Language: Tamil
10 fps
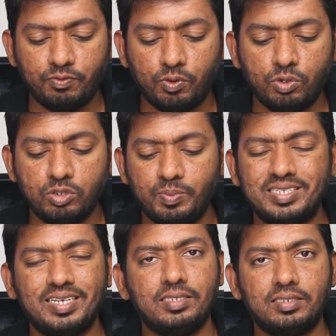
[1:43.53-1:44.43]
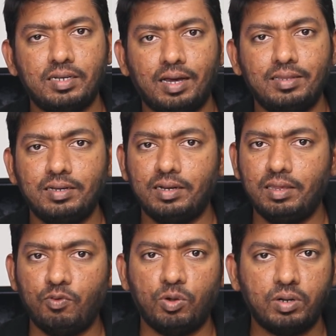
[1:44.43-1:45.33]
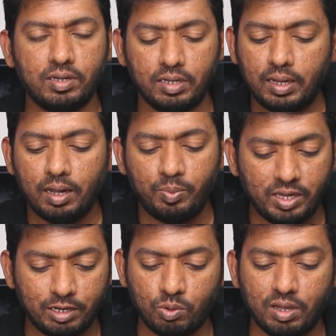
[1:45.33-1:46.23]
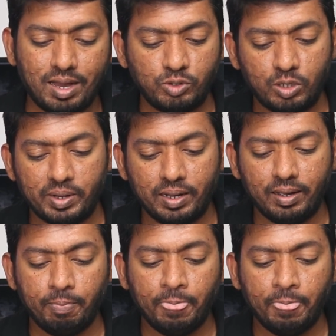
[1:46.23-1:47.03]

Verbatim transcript: ஃபோட்டோஸ் மெசேஜஸ் அண்ட் அதருங்கிறது எவ்வளோ இருக்குது அப்படிங்கிறது உங்களுக்கு காமிச்சிருப்பாங்க